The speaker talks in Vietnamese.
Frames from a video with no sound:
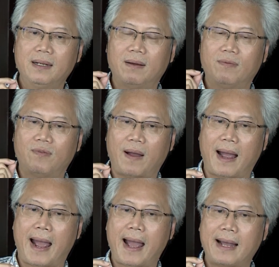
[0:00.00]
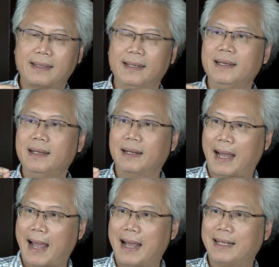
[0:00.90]
là và thì
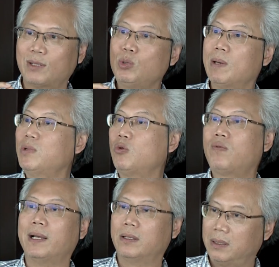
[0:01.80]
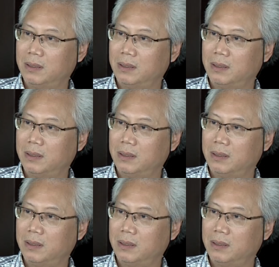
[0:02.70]
là dấu chấm dấu phẩy thôi